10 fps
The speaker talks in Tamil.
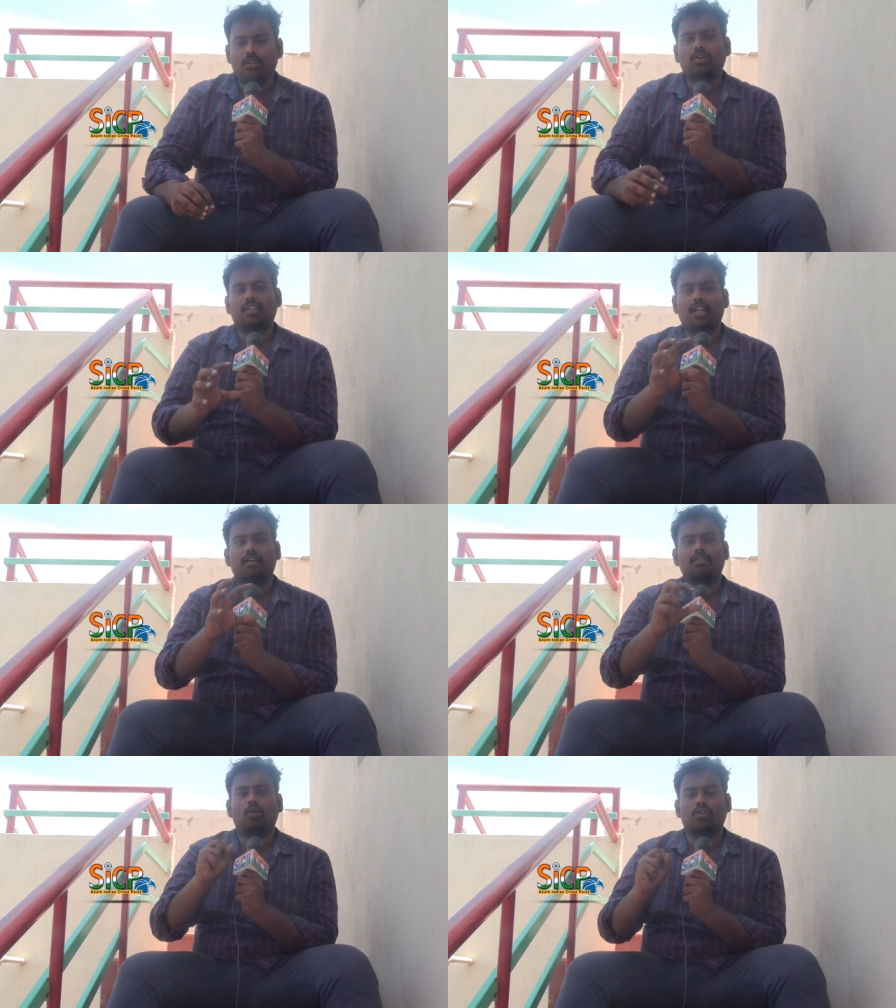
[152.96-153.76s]
ஸோ
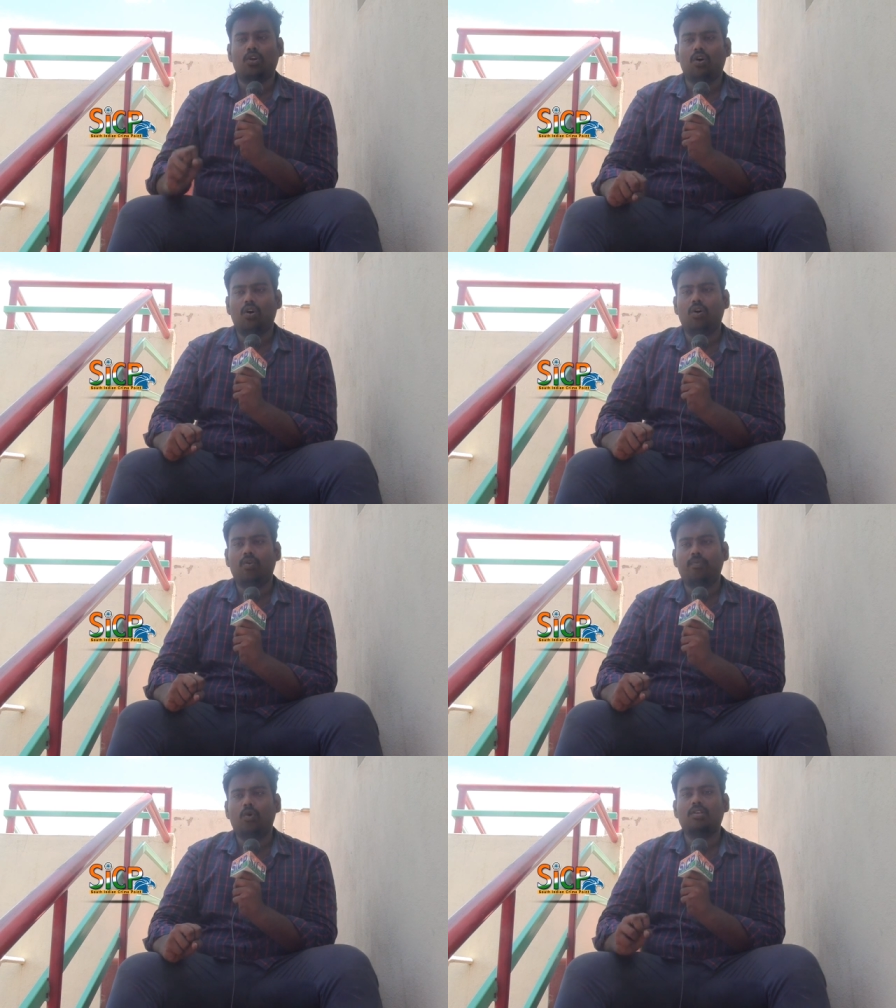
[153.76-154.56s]
அதெல்லாம் வந்து கொஞ்சம்
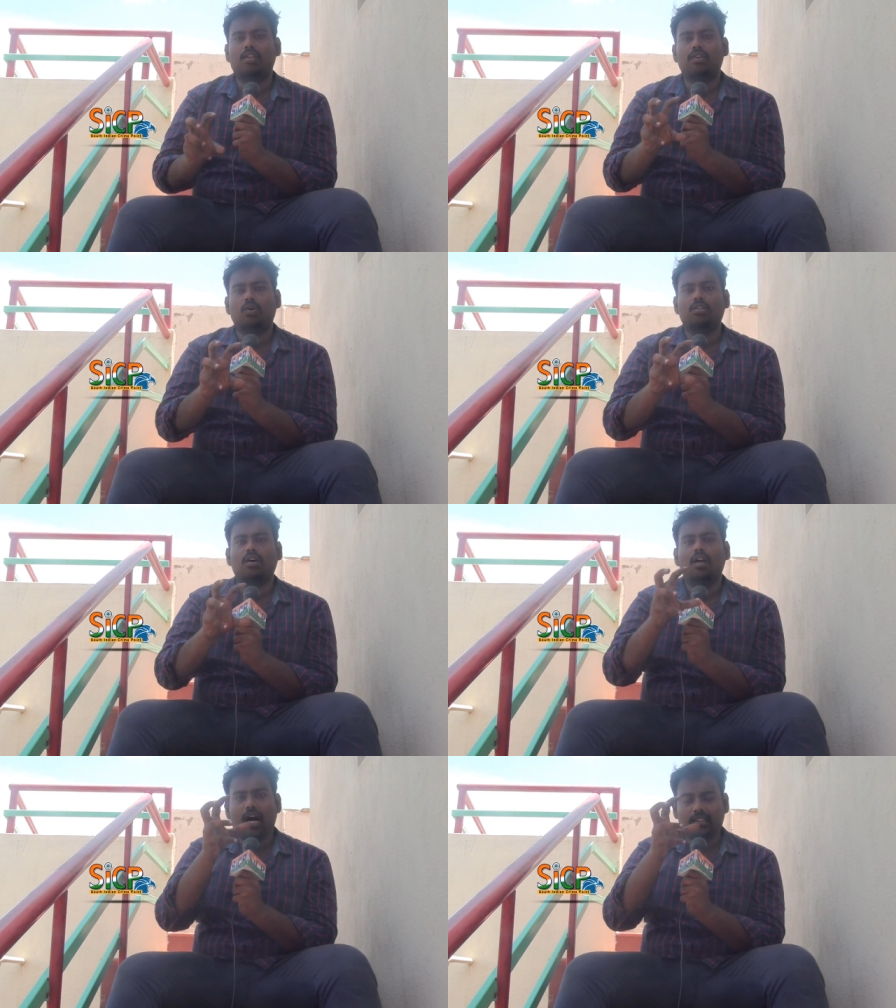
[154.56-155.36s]
கொஞ்சம் அது வந்து
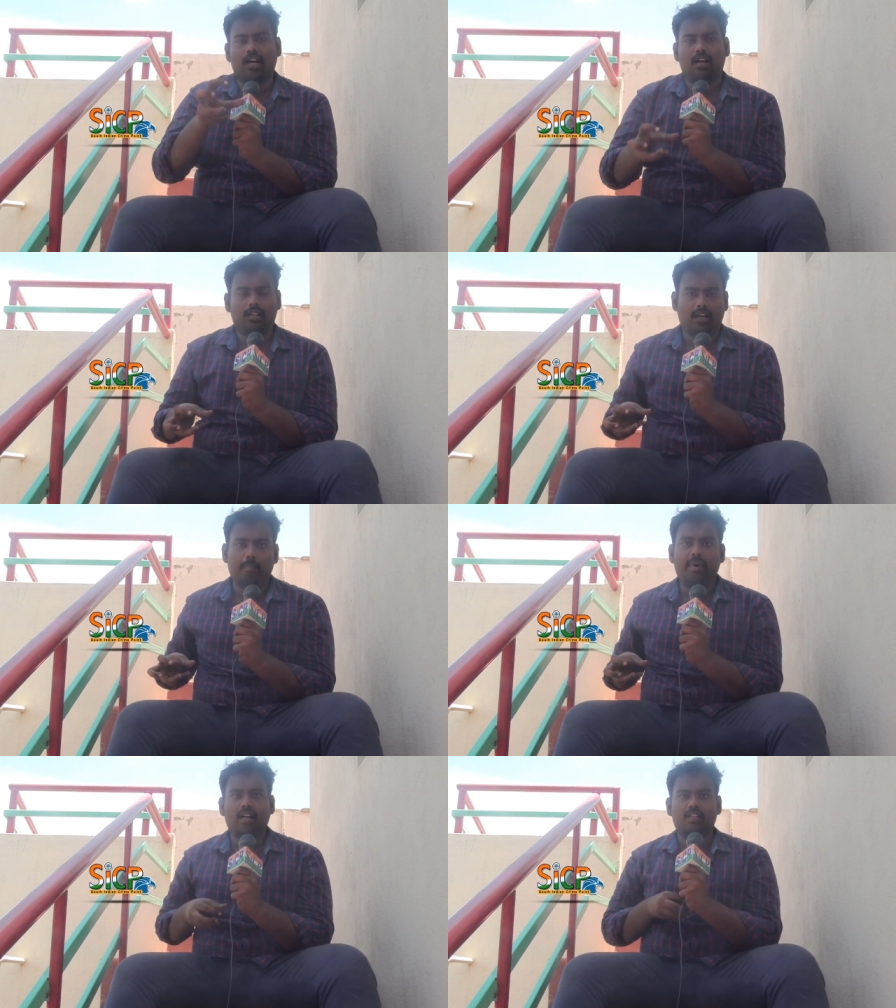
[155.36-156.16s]
கொஞ்சம் அந்த க அந்த
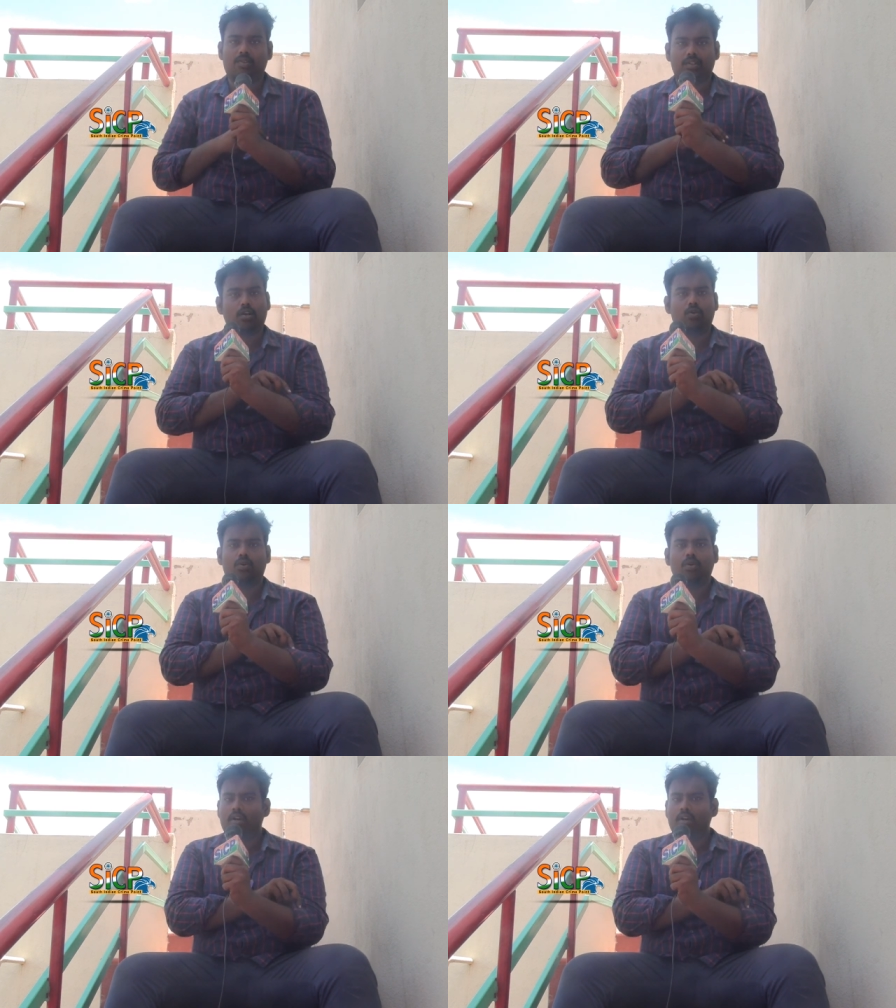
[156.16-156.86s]
கம்ப்ளீட் லிஸ்ட் வந்து இன்னும்